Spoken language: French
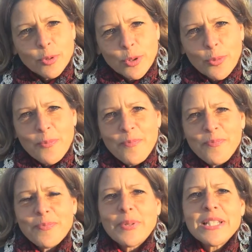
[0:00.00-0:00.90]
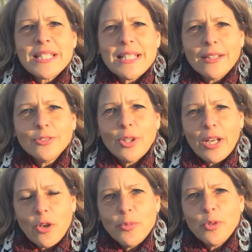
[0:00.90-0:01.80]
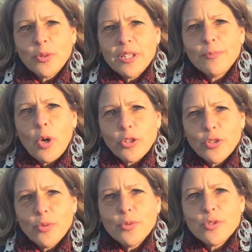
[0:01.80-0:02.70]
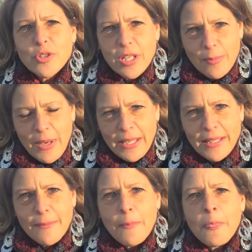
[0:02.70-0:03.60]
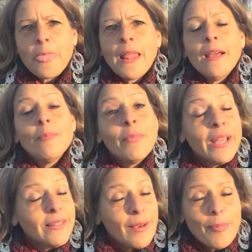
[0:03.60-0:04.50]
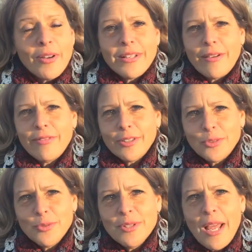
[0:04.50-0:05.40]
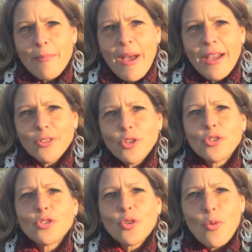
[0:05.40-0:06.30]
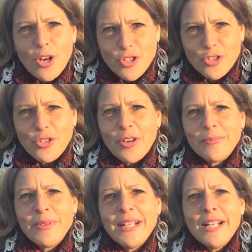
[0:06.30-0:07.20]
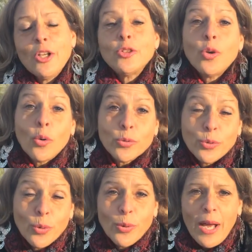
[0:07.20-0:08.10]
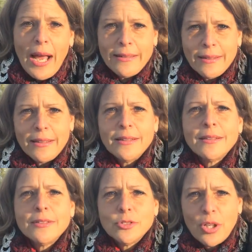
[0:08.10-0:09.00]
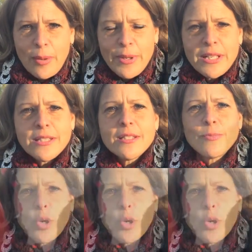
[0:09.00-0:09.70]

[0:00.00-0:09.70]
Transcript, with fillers: Boudreau, présidente de la communauté de Morquio du Québec, mais d'abord et avant tout, la mère de trois jeunes hommes, dont deux atteints de la maladie